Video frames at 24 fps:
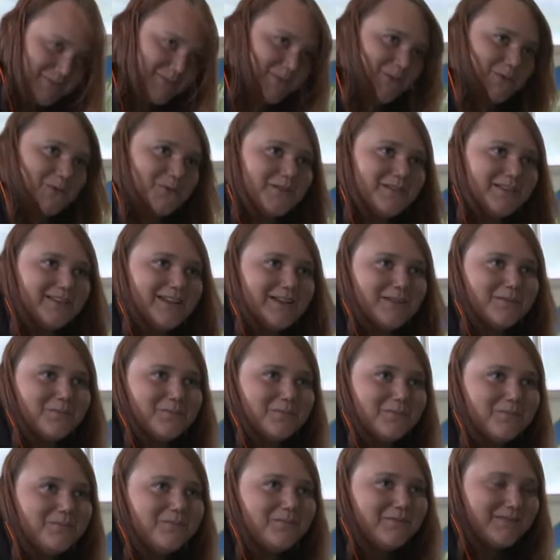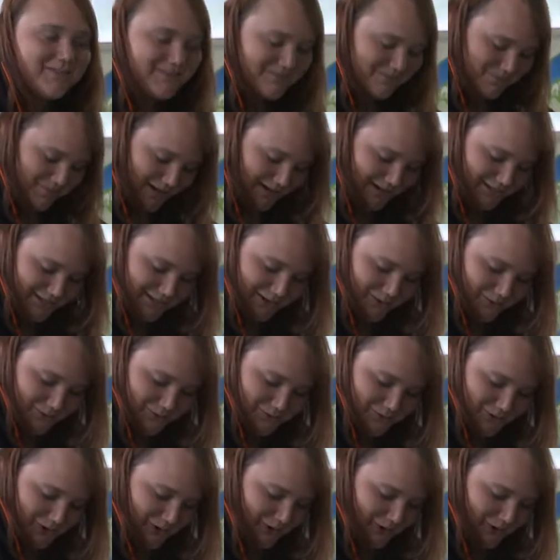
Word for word: Minuten dann merke ich auch zu